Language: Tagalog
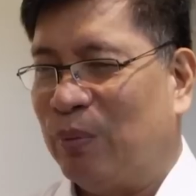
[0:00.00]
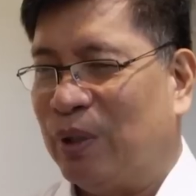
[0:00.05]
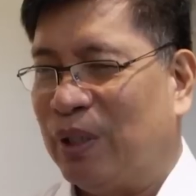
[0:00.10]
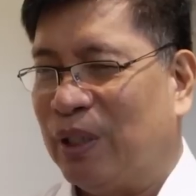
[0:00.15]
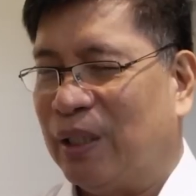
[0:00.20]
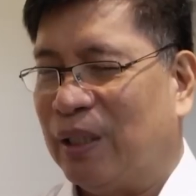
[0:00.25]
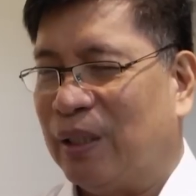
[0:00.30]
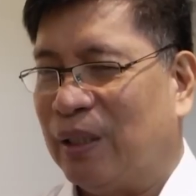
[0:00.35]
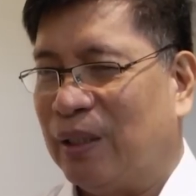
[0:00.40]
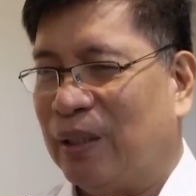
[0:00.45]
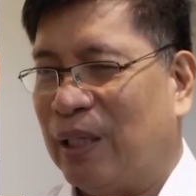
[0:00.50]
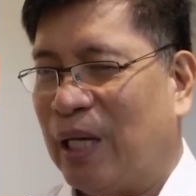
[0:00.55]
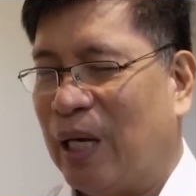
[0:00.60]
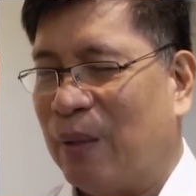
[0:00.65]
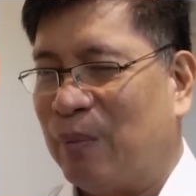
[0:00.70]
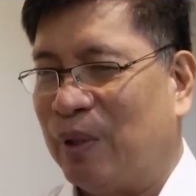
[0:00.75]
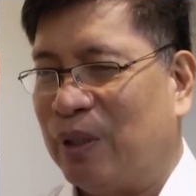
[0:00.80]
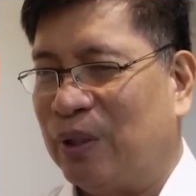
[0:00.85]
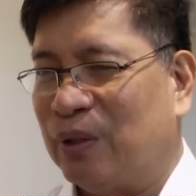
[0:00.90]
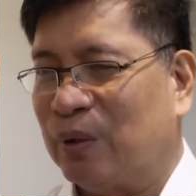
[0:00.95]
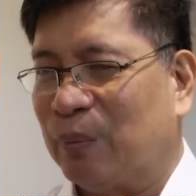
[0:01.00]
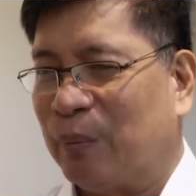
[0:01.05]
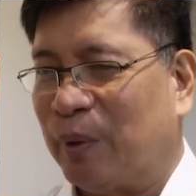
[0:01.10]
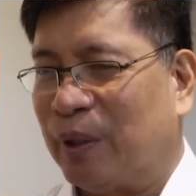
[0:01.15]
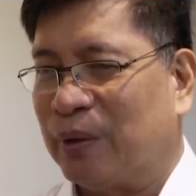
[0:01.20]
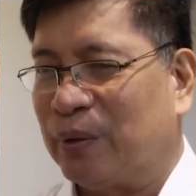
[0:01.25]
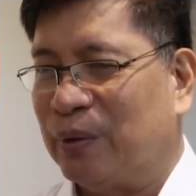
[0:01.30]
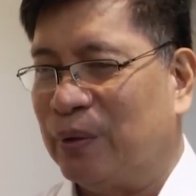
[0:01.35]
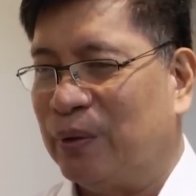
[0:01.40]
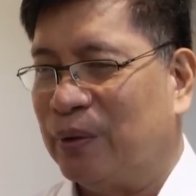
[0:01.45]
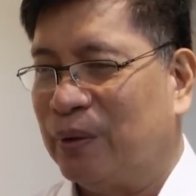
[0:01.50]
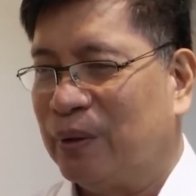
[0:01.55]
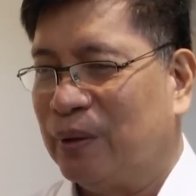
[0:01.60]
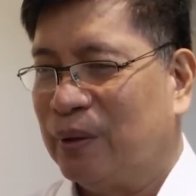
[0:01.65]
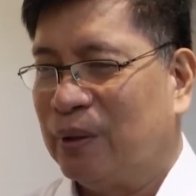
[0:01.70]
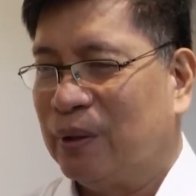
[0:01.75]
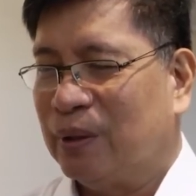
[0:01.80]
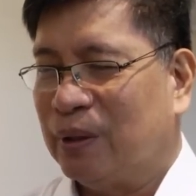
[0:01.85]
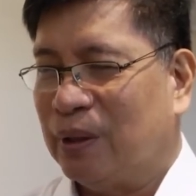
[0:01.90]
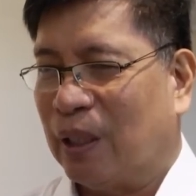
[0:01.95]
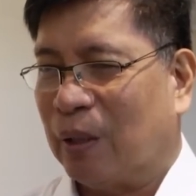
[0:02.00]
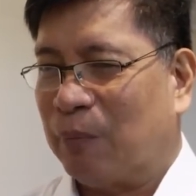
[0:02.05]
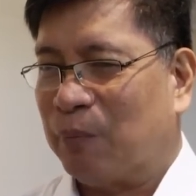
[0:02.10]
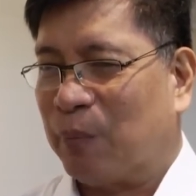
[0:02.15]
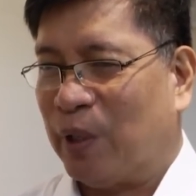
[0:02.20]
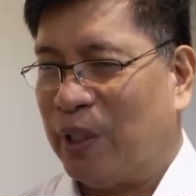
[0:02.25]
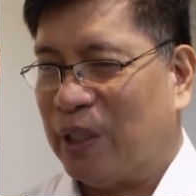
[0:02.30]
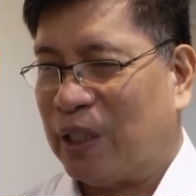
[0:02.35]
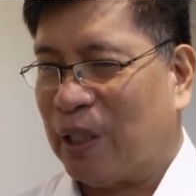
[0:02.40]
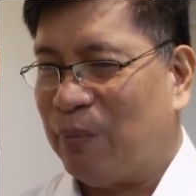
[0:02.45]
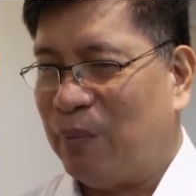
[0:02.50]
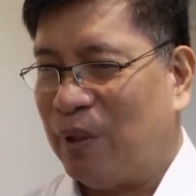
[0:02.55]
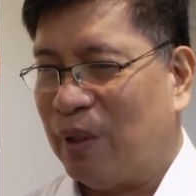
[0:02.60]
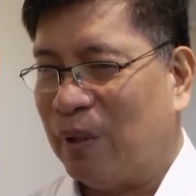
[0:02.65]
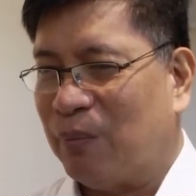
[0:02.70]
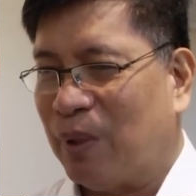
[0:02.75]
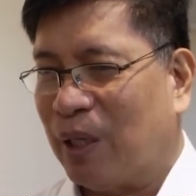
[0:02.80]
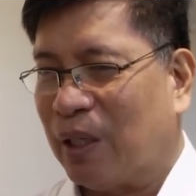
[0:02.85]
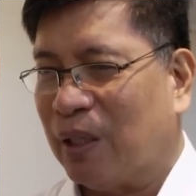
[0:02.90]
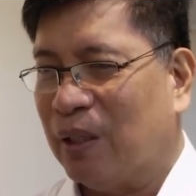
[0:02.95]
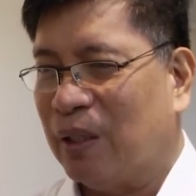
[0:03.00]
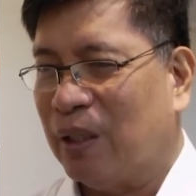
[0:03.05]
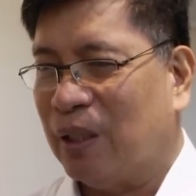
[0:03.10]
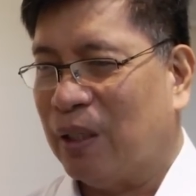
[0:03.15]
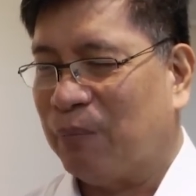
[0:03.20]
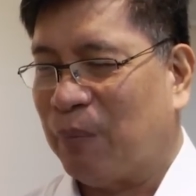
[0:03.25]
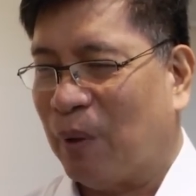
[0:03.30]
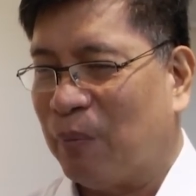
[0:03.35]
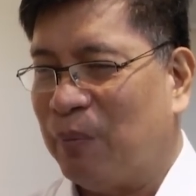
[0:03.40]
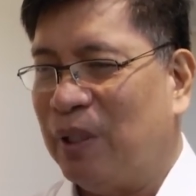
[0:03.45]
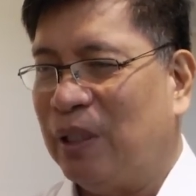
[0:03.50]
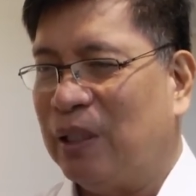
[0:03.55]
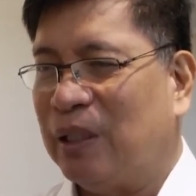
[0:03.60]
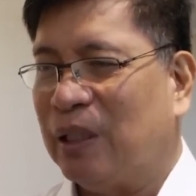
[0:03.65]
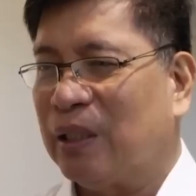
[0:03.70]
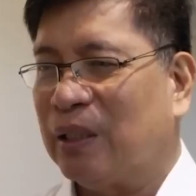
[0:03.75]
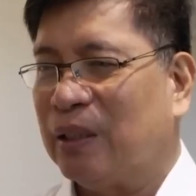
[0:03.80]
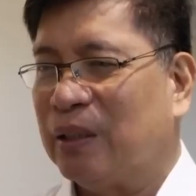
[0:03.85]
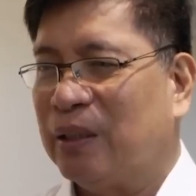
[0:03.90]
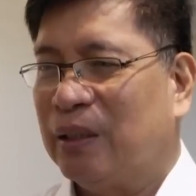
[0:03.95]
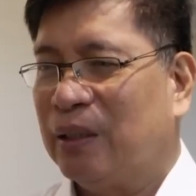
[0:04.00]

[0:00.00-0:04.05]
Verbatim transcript: nyo malaman ito pero nagpray kaming magpamilya